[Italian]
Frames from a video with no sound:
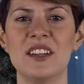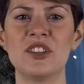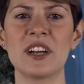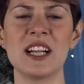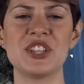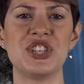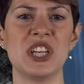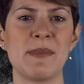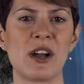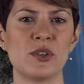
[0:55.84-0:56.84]
Torna al
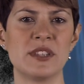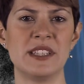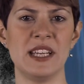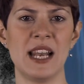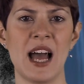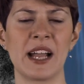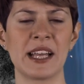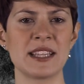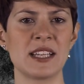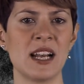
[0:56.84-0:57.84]
cinema Godzilla,
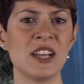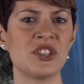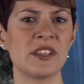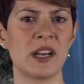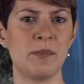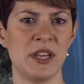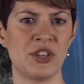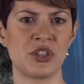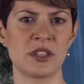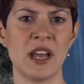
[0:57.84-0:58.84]
grazie alla Legendary
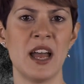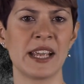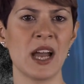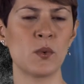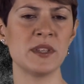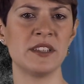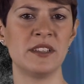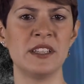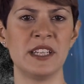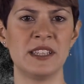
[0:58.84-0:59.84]
Pictures, che ha acquisito
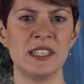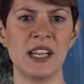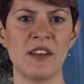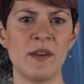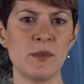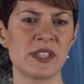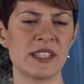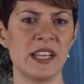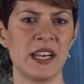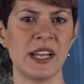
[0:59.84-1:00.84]
i diritti della famosa
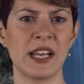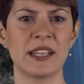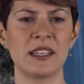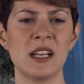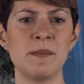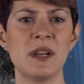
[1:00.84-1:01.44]
serie creata nel